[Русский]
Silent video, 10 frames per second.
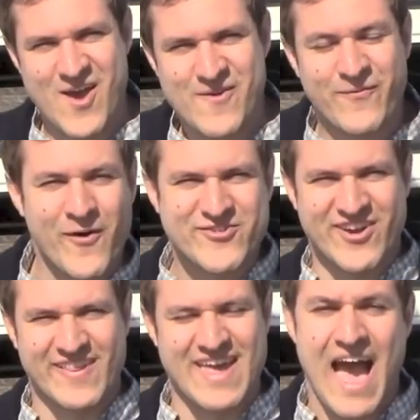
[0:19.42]
Но, к
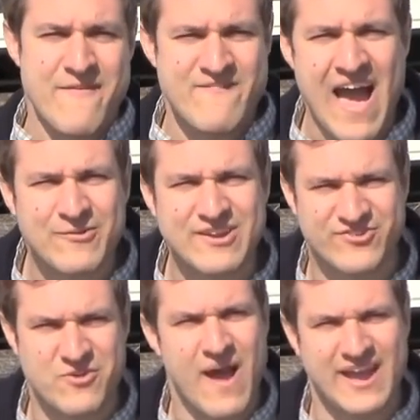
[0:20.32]
счастью, я нашел
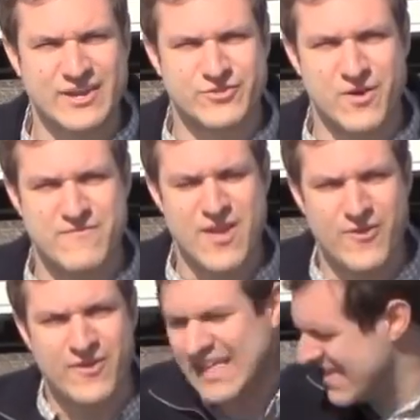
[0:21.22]
Гелендваген для
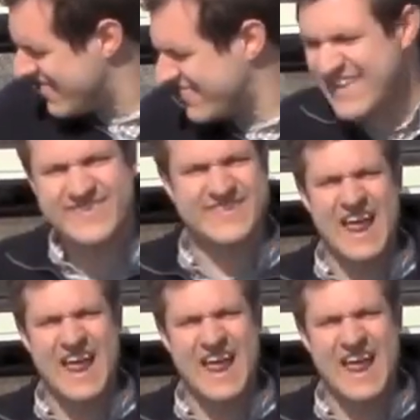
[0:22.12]
обзора. Вот